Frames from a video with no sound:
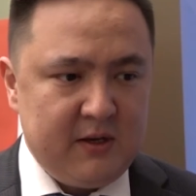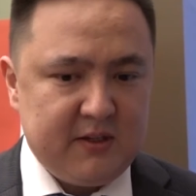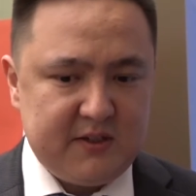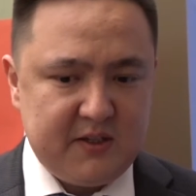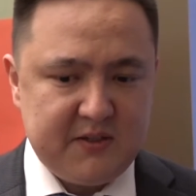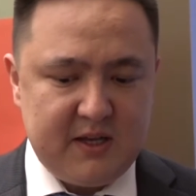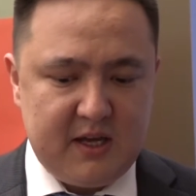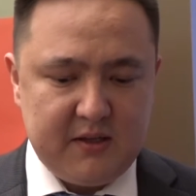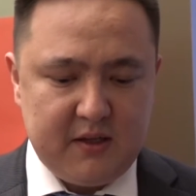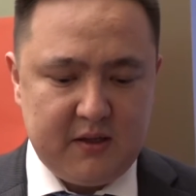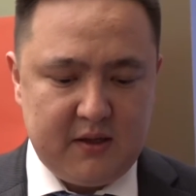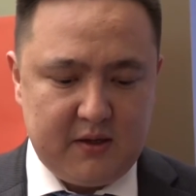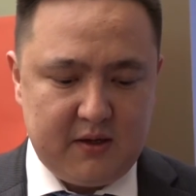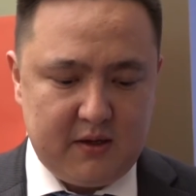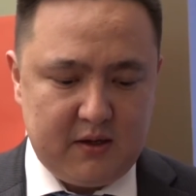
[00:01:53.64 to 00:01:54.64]
Казахстан –
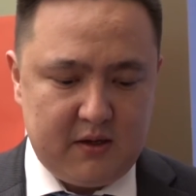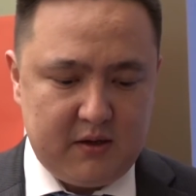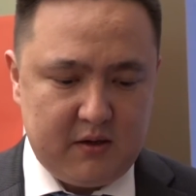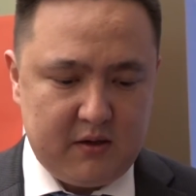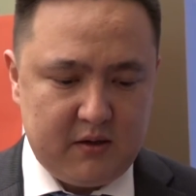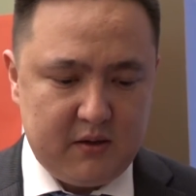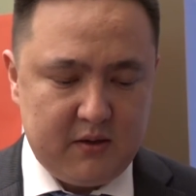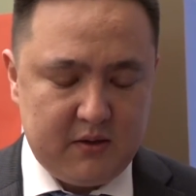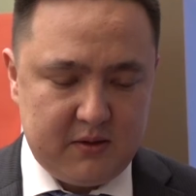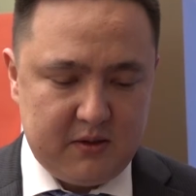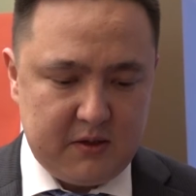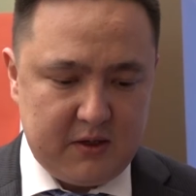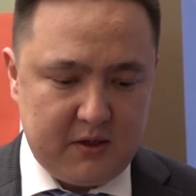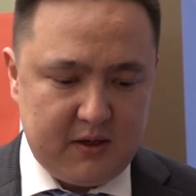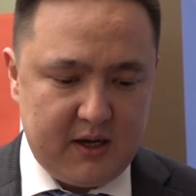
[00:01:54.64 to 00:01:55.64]
это
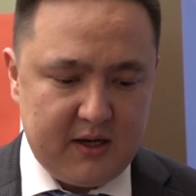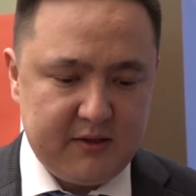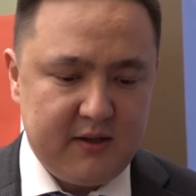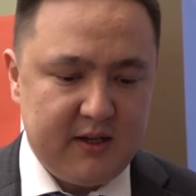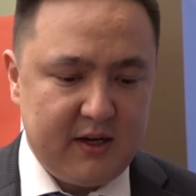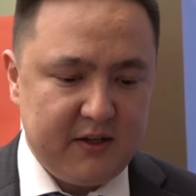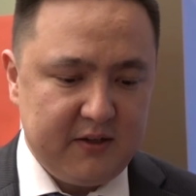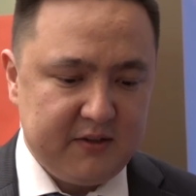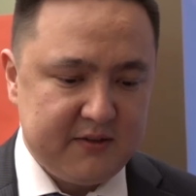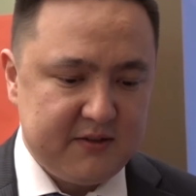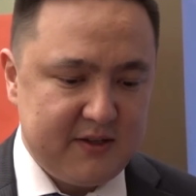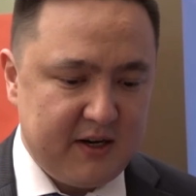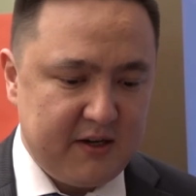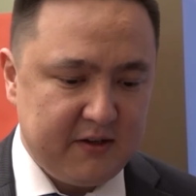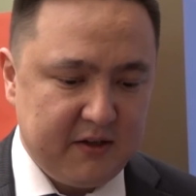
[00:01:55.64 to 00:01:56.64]
э, одна из
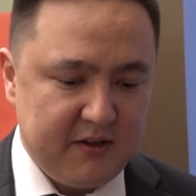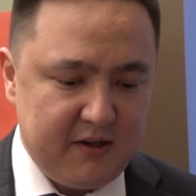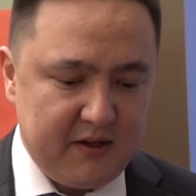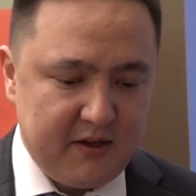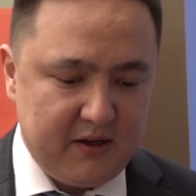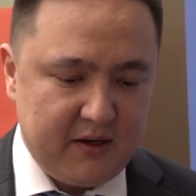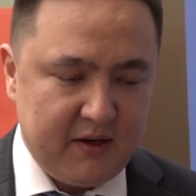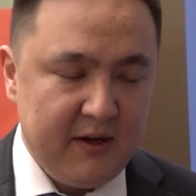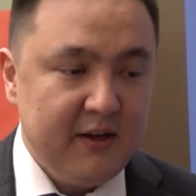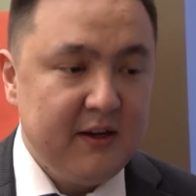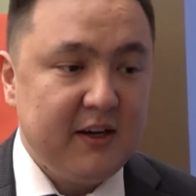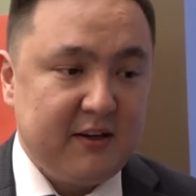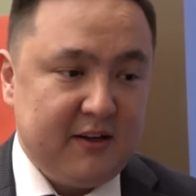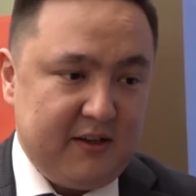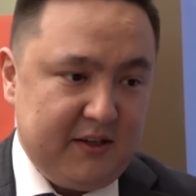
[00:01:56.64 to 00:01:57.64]
стран, где
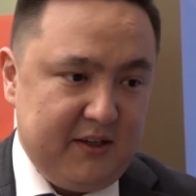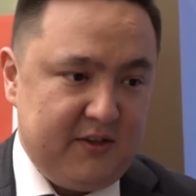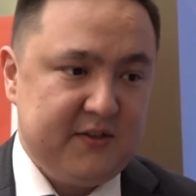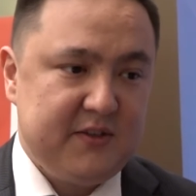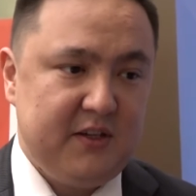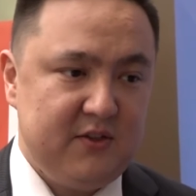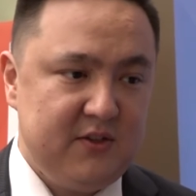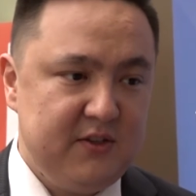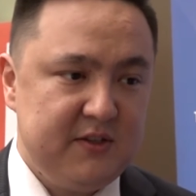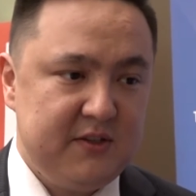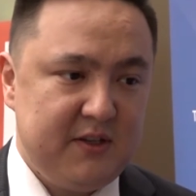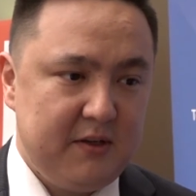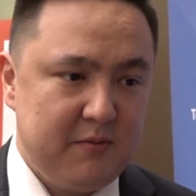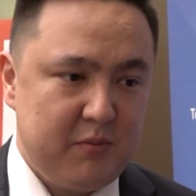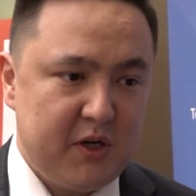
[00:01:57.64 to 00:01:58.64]
экологически
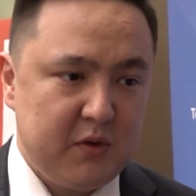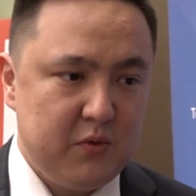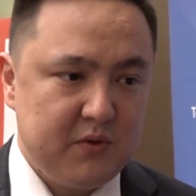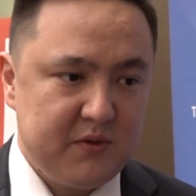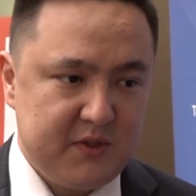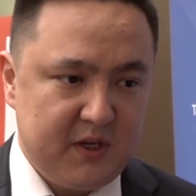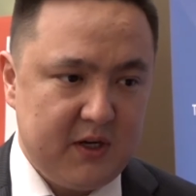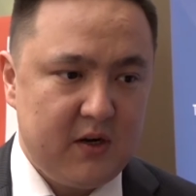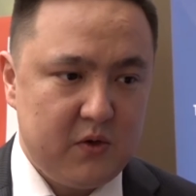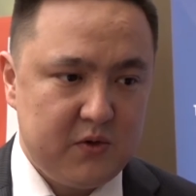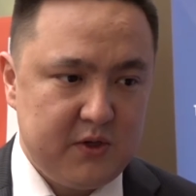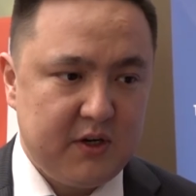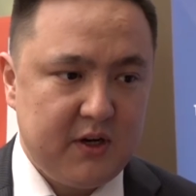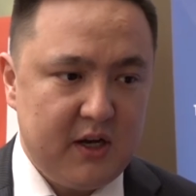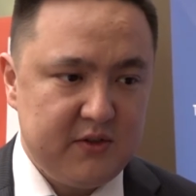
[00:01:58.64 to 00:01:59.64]
чистая продукция,
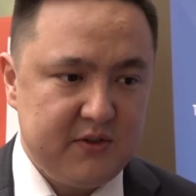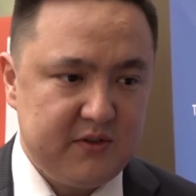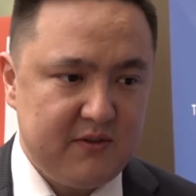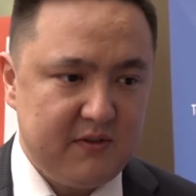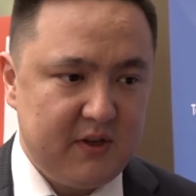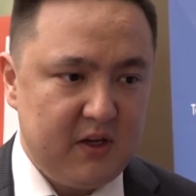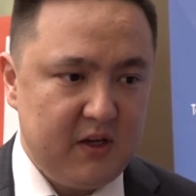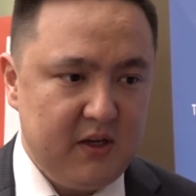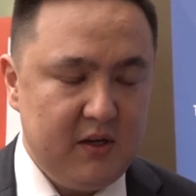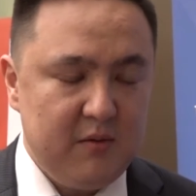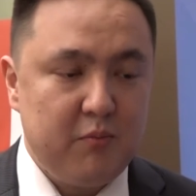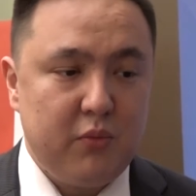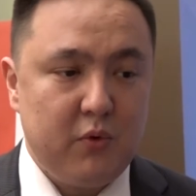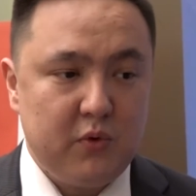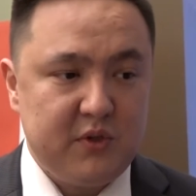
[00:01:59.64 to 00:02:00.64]
хорошая, качественная и
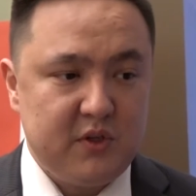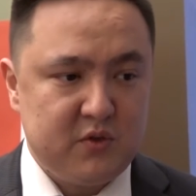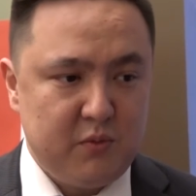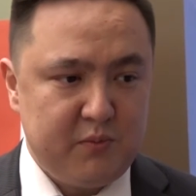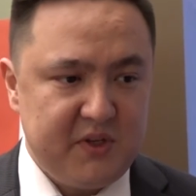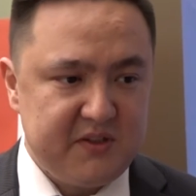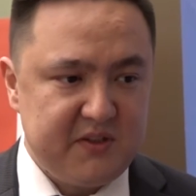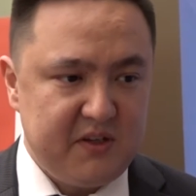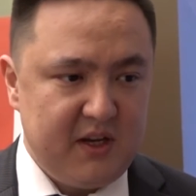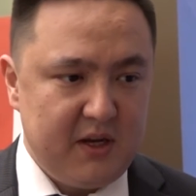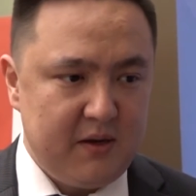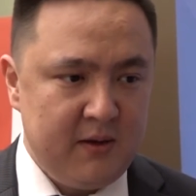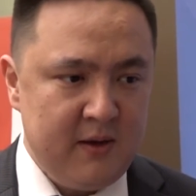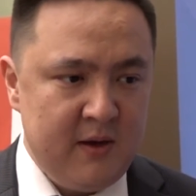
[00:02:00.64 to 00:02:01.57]
по доступной цене